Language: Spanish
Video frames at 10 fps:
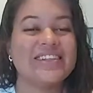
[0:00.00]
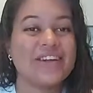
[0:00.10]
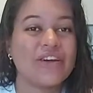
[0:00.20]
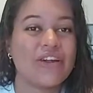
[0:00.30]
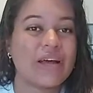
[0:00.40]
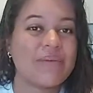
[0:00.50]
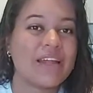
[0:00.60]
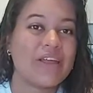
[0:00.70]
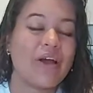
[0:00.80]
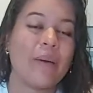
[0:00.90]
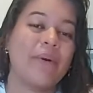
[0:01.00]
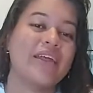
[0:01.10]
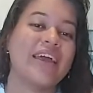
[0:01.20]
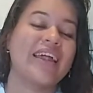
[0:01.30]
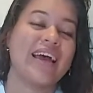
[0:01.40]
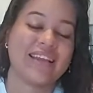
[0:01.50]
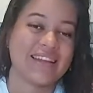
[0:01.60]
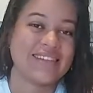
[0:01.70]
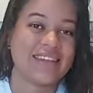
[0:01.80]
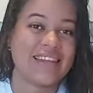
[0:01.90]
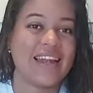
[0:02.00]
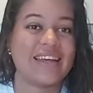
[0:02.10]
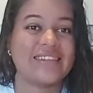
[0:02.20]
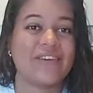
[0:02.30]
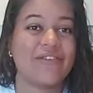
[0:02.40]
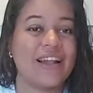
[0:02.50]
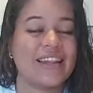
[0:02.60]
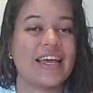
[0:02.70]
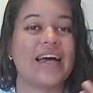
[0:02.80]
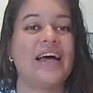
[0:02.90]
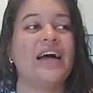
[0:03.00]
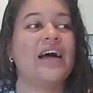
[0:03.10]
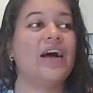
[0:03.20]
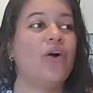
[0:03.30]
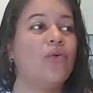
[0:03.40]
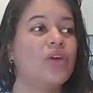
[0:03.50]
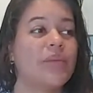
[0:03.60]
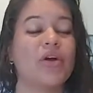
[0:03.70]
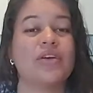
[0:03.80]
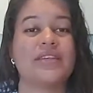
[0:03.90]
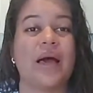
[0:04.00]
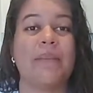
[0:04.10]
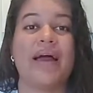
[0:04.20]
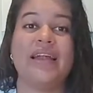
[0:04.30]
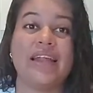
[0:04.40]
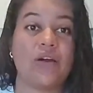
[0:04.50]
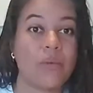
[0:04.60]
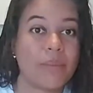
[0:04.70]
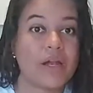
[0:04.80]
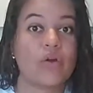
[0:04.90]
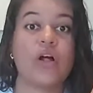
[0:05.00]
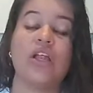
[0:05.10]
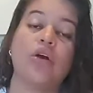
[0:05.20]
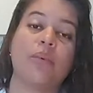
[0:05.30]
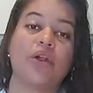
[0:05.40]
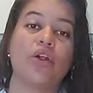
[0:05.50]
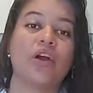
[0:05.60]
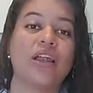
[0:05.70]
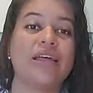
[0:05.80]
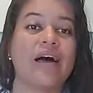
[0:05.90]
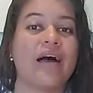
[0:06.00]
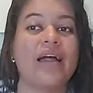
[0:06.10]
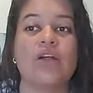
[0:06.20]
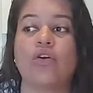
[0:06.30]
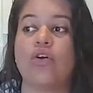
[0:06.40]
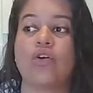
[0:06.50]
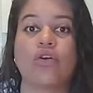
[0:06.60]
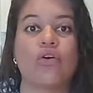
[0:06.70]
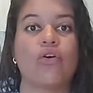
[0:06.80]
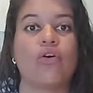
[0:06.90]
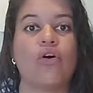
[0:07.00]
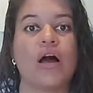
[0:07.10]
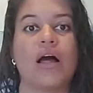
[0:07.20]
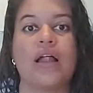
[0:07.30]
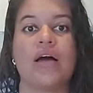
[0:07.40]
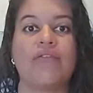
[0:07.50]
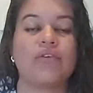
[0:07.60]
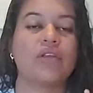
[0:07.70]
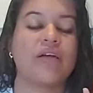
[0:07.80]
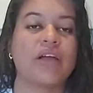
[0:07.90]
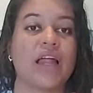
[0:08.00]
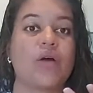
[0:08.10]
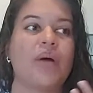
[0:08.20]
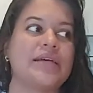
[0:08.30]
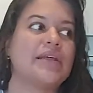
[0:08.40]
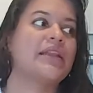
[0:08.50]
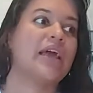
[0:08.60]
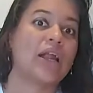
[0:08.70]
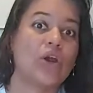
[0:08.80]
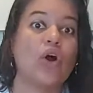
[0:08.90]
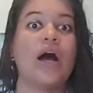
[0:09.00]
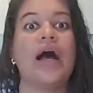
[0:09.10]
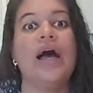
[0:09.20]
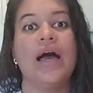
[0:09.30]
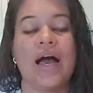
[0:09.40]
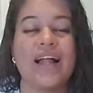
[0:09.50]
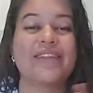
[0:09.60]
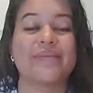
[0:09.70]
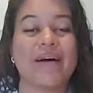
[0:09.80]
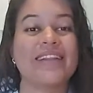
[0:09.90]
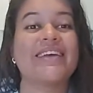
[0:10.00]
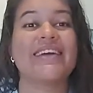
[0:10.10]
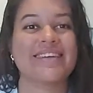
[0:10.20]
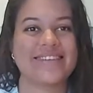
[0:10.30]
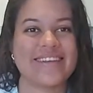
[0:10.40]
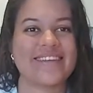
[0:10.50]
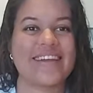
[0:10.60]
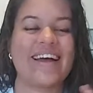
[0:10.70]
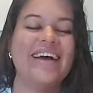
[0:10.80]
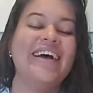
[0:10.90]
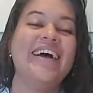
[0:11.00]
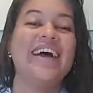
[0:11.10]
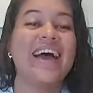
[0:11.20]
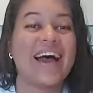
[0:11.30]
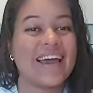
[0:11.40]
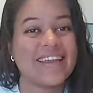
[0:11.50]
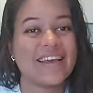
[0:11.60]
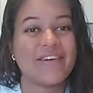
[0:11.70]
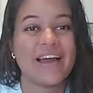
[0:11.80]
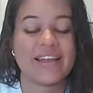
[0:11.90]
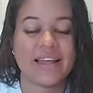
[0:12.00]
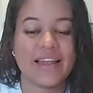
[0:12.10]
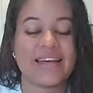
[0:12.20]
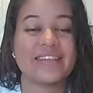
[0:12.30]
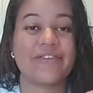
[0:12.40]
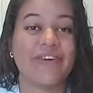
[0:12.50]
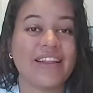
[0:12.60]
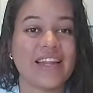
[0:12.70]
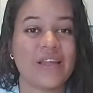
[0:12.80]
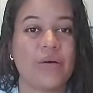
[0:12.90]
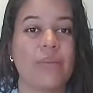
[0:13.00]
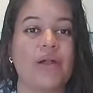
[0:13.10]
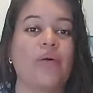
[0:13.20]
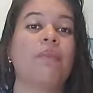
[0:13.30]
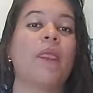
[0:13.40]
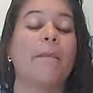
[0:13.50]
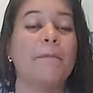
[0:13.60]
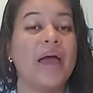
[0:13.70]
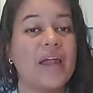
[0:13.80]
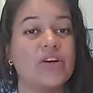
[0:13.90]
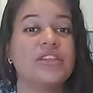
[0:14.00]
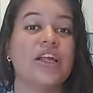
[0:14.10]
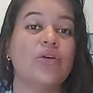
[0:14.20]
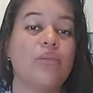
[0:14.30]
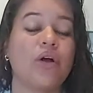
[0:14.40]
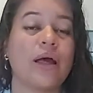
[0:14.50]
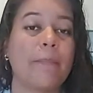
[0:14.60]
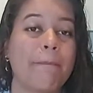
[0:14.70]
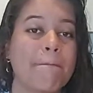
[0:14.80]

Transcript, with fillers: hecho, el color amarillo es porque a esta sandía le hace falta un químico que se llama el licopeno. El licopeno es lo que le da el color rojo a las frutas como a la sandía roja, al tomate, etc. A estas, a estas les hace falta el licopeno. Pero se rumora